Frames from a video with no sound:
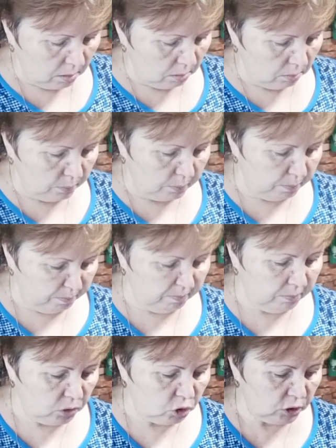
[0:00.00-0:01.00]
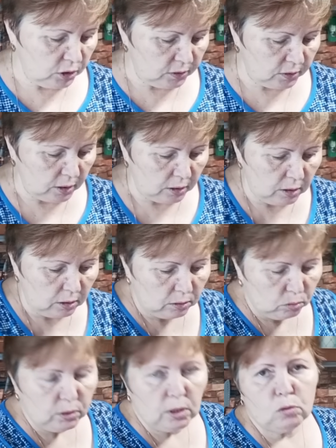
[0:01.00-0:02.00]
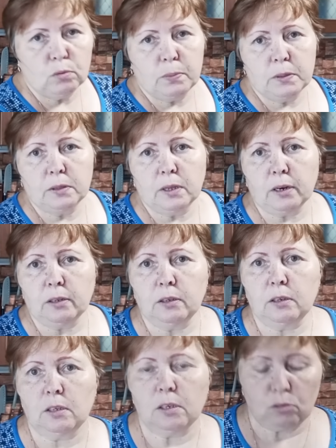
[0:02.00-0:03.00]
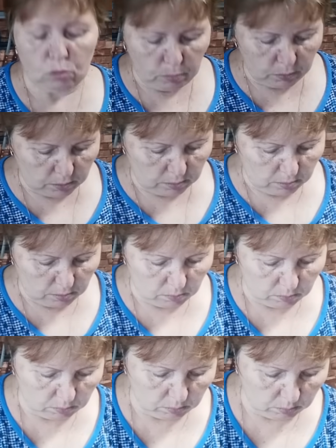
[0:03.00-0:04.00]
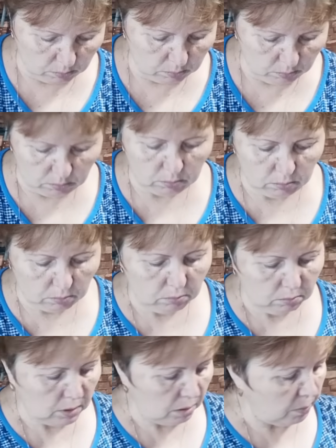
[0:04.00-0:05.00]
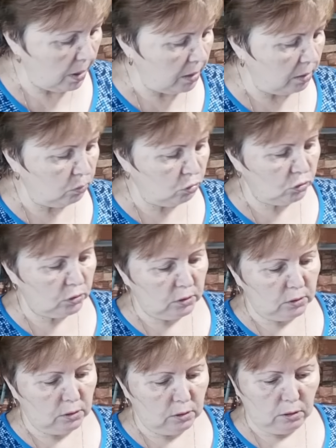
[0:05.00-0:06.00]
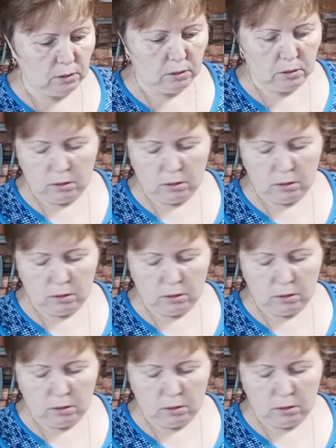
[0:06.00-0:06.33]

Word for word: Э, шерсть такая, которую я купила на рынке, не особенно нормально, можно сказать-то.